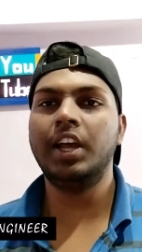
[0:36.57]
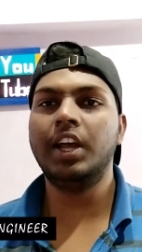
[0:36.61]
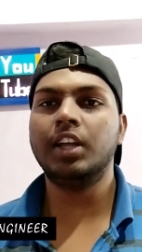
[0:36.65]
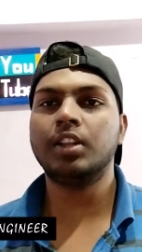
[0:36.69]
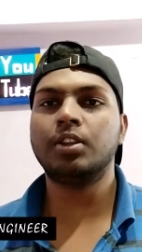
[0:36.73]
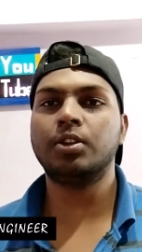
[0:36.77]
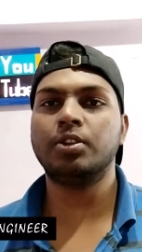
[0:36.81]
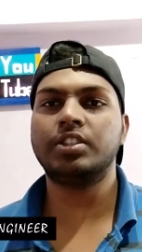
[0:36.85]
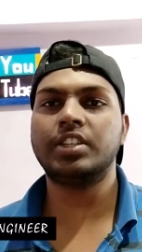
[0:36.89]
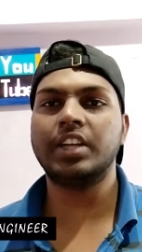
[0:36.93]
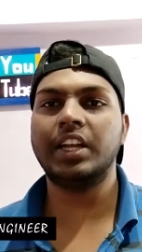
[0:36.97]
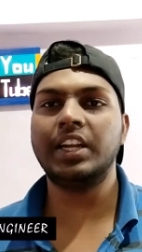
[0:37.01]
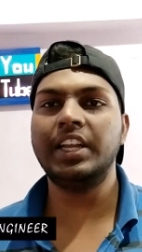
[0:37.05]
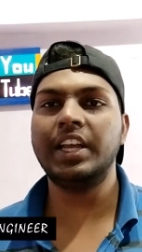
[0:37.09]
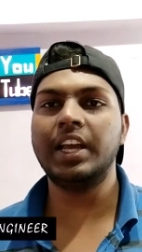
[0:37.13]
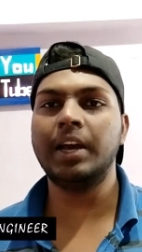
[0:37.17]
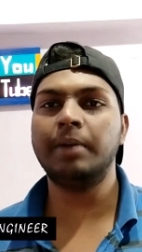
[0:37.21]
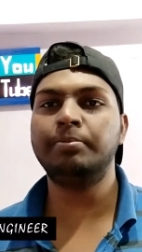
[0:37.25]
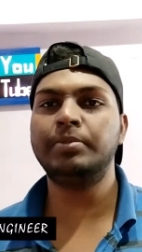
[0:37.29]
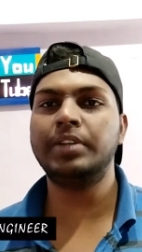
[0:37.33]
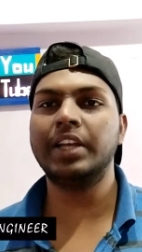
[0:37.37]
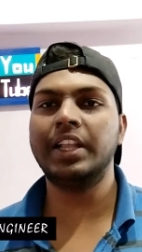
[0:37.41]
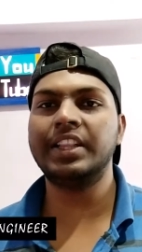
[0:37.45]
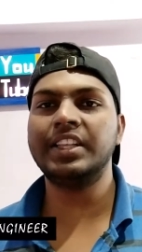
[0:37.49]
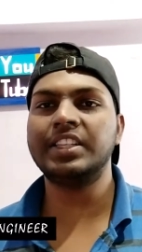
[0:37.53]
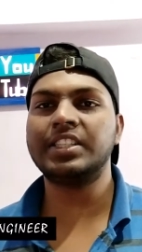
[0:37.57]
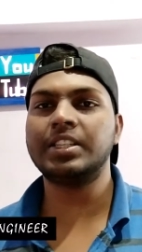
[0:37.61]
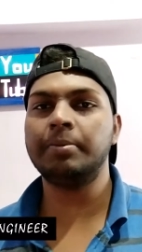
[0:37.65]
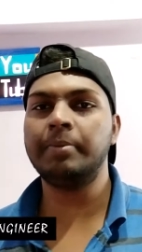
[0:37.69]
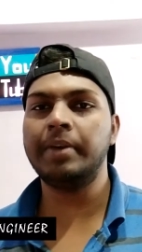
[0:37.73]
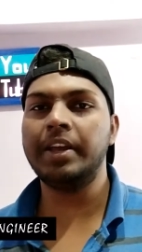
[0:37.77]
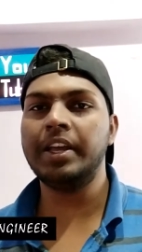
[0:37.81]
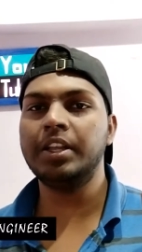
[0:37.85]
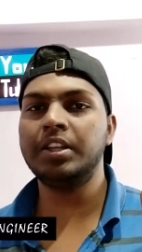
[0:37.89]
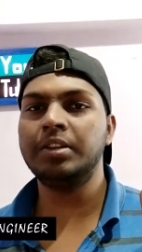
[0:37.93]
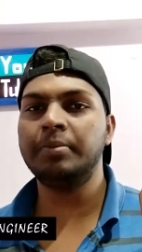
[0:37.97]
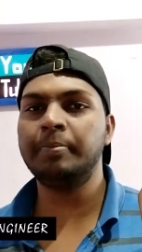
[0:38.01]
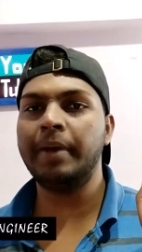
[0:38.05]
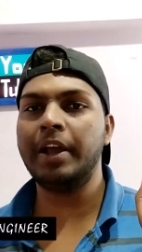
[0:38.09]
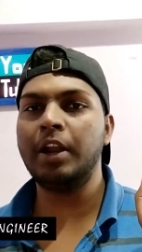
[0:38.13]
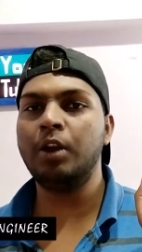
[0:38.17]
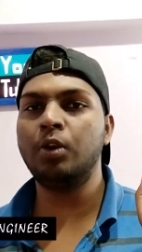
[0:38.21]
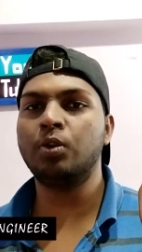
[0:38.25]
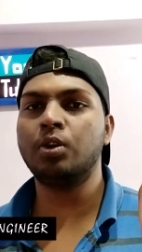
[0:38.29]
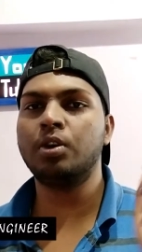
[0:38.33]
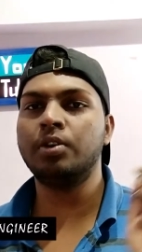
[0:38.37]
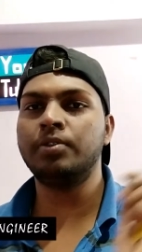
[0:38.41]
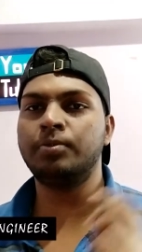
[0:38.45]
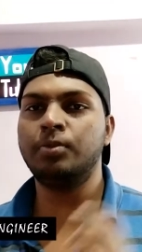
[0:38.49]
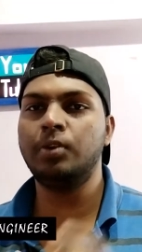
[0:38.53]
तो चलिए आप जल्दी से मैं इन बैलून
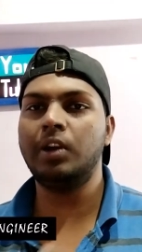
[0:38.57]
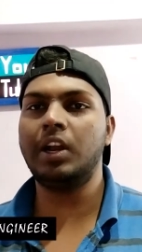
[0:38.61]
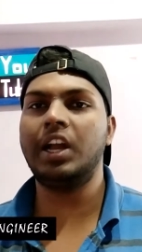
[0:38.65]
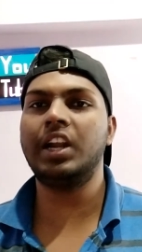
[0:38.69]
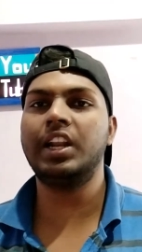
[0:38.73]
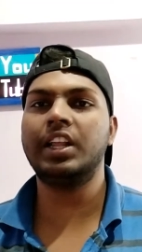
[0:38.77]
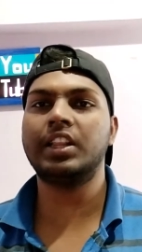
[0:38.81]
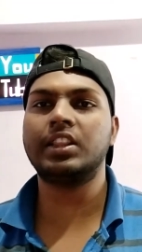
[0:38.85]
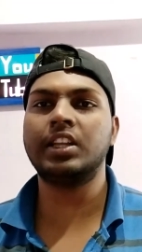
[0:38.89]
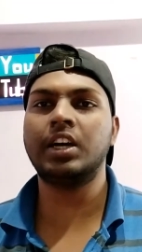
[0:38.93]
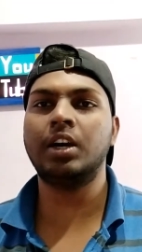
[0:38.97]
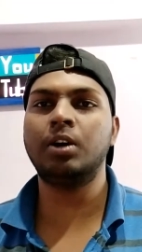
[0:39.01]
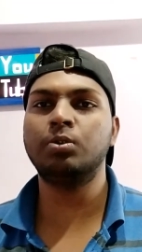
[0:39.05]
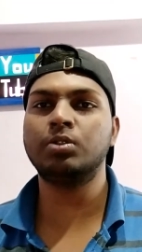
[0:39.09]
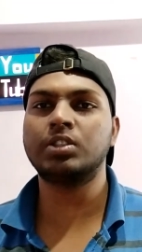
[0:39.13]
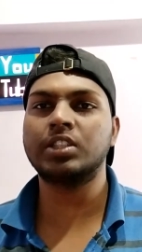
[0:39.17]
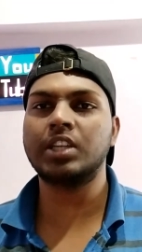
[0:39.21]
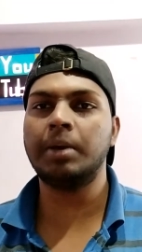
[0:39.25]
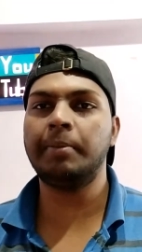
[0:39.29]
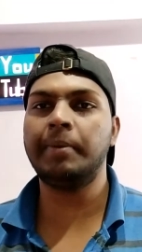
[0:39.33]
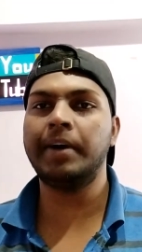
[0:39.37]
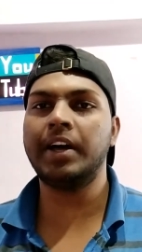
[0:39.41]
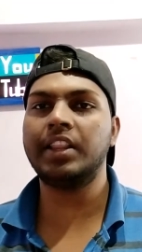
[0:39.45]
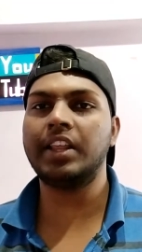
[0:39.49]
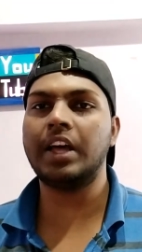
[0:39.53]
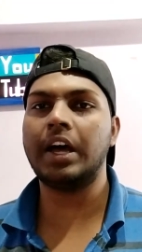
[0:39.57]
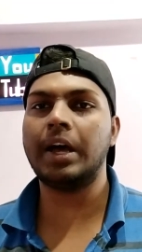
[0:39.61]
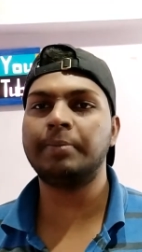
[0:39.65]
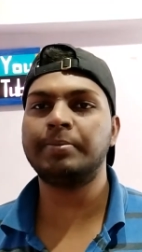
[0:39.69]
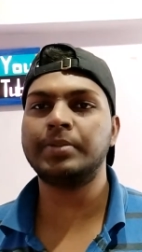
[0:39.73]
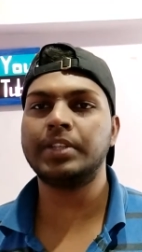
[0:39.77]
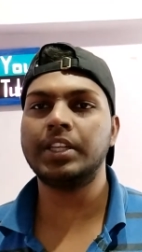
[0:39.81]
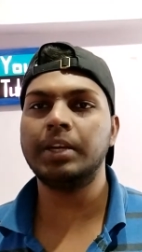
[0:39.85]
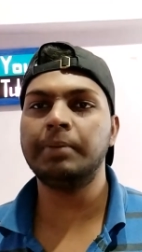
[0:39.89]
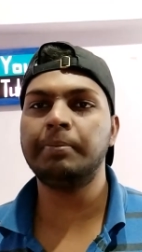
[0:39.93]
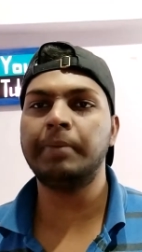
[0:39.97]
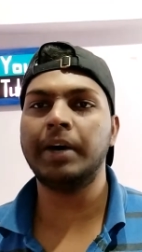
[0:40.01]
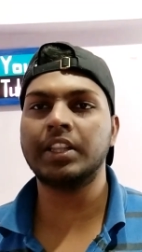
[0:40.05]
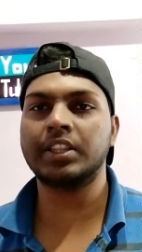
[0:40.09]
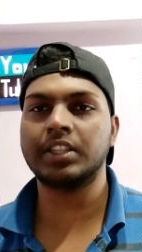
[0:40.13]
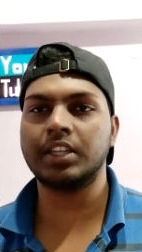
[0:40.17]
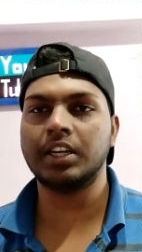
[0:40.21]
को फुला लेता हूँ उसके बाद आपसे बात